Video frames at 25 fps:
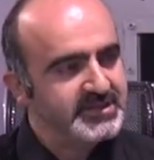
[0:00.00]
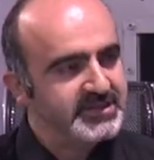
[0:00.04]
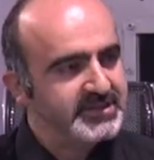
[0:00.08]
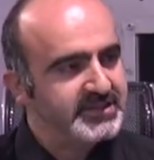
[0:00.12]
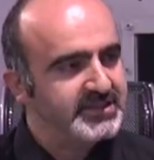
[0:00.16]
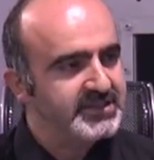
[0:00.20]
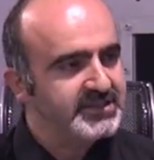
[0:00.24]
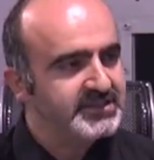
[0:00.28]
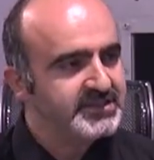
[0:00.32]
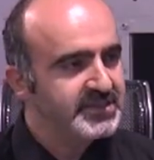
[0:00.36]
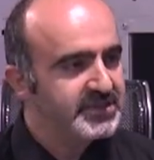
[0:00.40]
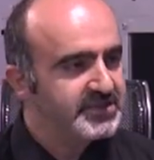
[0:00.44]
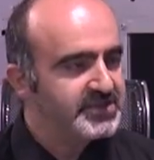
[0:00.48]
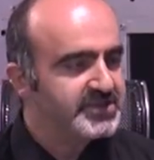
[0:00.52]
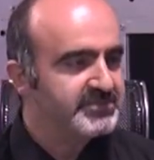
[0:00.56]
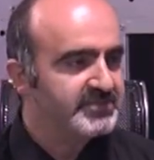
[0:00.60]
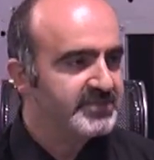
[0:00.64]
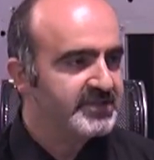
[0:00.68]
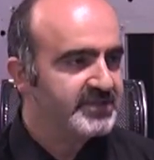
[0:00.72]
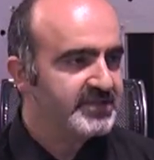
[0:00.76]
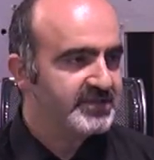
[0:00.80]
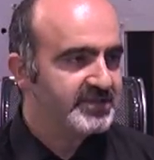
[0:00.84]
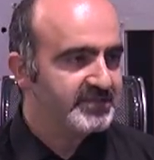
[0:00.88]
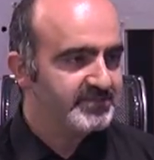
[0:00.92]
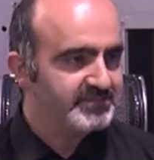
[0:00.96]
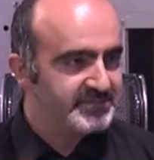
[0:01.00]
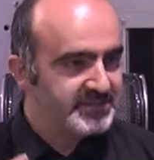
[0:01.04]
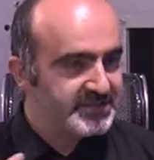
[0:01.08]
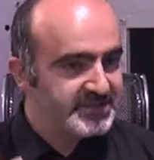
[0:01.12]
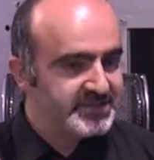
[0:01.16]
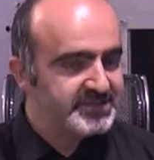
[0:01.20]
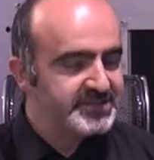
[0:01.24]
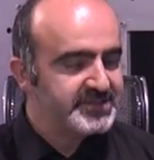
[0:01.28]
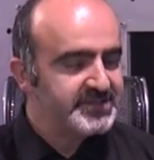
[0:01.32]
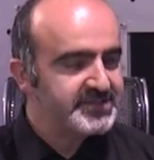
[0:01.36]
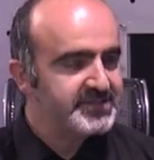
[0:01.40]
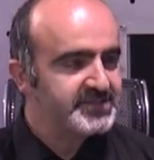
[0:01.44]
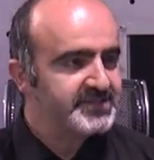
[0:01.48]
ilgili çalışma
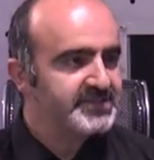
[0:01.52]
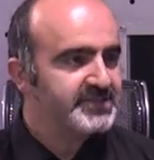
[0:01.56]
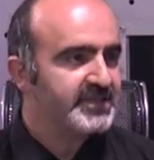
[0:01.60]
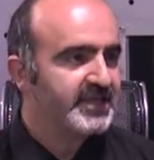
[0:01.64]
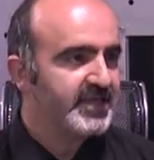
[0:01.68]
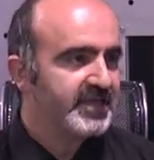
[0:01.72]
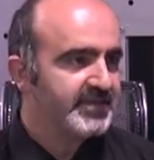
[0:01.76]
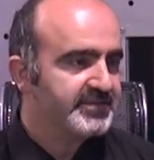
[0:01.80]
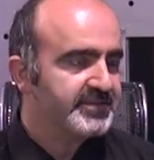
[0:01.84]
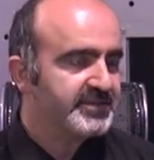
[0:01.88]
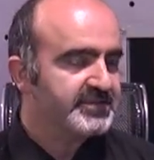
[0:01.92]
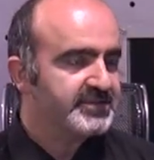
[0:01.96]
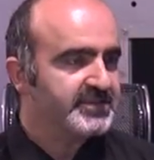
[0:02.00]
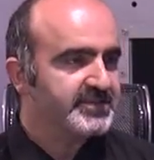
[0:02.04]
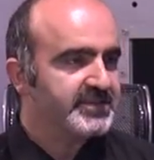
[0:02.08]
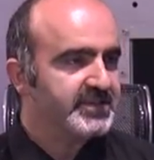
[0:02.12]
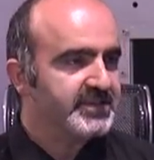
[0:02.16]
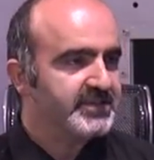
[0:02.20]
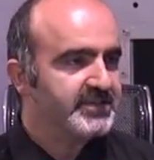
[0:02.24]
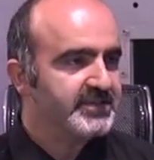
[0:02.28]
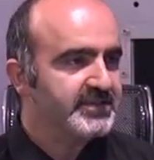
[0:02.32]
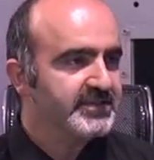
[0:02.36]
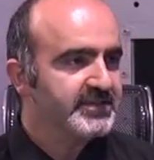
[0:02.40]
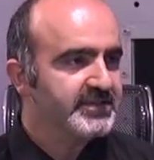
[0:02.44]
birisi size anlatacak.